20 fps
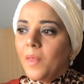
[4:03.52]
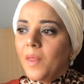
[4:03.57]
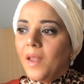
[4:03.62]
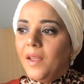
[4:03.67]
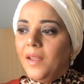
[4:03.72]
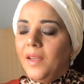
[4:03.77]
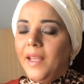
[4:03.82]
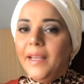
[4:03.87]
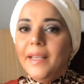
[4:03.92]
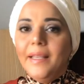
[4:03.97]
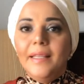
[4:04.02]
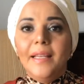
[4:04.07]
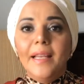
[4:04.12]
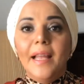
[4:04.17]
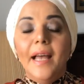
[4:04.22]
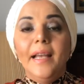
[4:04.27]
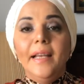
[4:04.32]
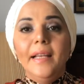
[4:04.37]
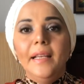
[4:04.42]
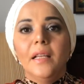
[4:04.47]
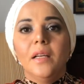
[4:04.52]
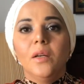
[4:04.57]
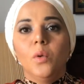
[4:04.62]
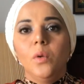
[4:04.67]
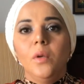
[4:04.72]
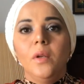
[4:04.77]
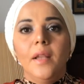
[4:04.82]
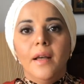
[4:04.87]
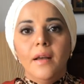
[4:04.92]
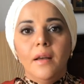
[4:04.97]
لكن الأكلة
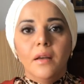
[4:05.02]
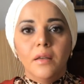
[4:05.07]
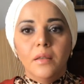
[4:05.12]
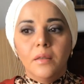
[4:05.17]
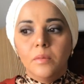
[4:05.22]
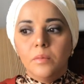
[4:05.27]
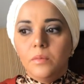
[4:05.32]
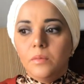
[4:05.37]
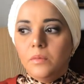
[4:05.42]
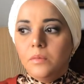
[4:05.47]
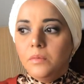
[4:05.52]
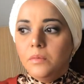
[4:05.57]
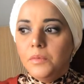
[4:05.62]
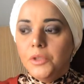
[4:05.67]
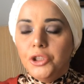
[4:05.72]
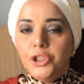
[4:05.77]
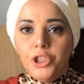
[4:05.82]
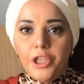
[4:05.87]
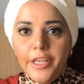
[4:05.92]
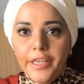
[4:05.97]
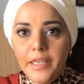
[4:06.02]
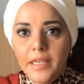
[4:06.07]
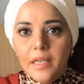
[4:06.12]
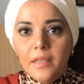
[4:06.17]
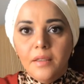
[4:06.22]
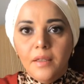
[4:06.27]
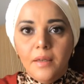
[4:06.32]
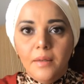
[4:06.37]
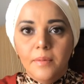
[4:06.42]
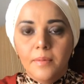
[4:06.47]
كلها مش هي
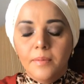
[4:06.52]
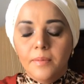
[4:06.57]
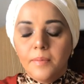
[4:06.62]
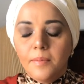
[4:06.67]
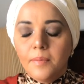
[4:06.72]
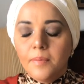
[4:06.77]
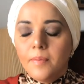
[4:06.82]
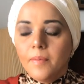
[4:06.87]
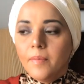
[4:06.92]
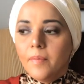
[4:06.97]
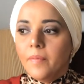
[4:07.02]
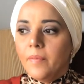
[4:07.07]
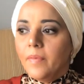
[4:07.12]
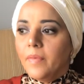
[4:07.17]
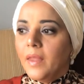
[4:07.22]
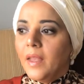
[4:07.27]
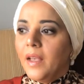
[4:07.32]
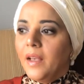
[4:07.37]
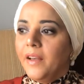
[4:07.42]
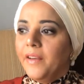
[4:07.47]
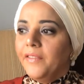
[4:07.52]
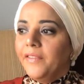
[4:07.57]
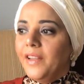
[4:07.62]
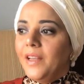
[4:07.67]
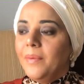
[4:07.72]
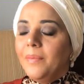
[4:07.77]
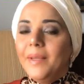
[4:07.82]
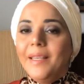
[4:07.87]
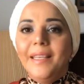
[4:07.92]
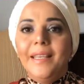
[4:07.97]
ده
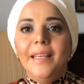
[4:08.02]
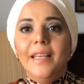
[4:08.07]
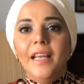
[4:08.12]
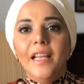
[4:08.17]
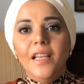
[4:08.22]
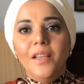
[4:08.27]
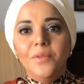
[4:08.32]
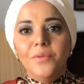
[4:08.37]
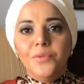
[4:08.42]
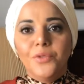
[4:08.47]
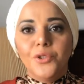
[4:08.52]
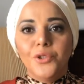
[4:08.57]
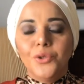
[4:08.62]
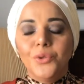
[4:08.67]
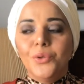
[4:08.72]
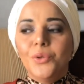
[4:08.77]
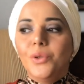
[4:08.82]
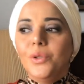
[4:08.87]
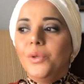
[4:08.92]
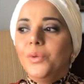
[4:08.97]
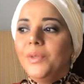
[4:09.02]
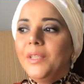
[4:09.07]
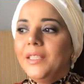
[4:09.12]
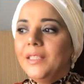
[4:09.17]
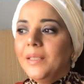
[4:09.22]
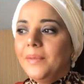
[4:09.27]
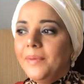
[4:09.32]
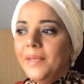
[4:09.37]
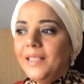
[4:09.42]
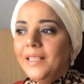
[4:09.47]
فلما نتكلم في الشغل
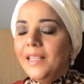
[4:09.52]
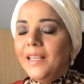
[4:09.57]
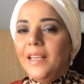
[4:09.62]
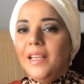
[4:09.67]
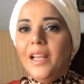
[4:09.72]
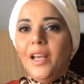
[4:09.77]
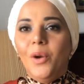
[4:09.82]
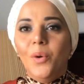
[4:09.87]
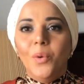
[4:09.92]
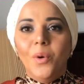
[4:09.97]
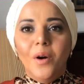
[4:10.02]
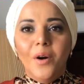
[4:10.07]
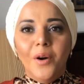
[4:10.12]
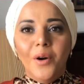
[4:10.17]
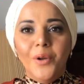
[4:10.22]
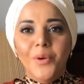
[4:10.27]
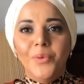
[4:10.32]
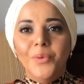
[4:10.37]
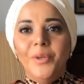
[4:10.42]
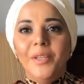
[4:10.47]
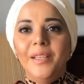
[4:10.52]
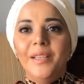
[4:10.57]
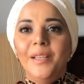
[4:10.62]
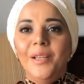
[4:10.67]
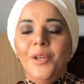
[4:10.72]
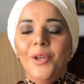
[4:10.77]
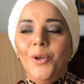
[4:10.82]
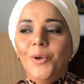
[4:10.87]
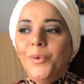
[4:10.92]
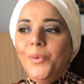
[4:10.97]
ونتبادل الحوار وال...
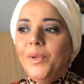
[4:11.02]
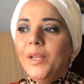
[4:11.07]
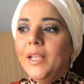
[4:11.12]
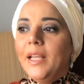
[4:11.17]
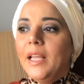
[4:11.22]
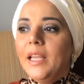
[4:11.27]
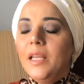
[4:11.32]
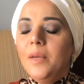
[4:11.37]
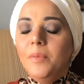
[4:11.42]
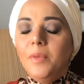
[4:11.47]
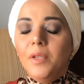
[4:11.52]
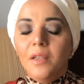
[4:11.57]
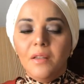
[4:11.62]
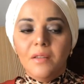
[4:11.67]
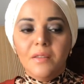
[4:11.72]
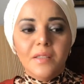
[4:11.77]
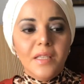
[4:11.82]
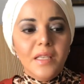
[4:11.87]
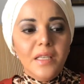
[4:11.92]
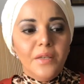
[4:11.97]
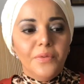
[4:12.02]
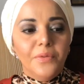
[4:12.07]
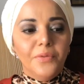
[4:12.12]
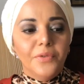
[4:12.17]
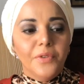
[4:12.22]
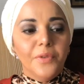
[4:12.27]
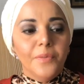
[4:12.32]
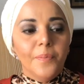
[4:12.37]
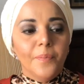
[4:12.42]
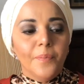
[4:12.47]
والكلام اللطيف
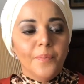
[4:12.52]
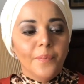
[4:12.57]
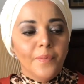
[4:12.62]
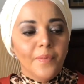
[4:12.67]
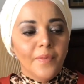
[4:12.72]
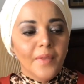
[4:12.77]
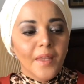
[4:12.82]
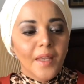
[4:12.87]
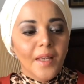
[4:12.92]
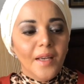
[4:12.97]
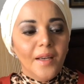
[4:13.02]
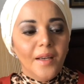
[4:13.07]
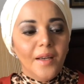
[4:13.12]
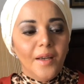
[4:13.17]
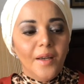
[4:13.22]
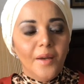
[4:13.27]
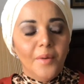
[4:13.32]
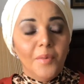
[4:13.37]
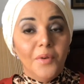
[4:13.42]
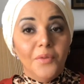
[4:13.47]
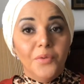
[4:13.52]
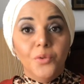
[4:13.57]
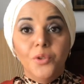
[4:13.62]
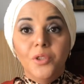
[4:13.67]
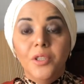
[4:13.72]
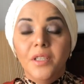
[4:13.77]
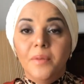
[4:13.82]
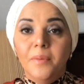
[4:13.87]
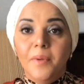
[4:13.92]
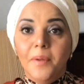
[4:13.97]
مفروض
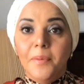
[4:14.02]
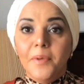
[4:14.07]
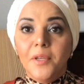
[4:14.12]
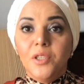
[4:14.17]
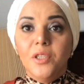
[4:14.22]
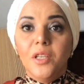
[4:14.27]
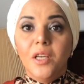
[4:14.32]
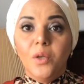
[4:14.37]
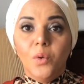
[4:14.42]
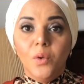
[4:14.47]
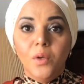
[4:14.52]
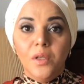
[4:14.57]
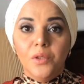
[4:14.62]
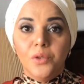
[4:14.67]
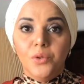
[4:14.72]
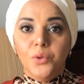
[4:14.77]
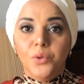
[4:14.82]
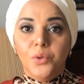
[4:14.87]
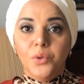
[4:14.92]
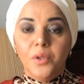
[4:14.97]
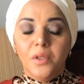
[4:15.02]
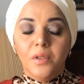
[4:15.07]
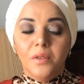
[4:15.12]
ان ما يبقاش ده كل الشغل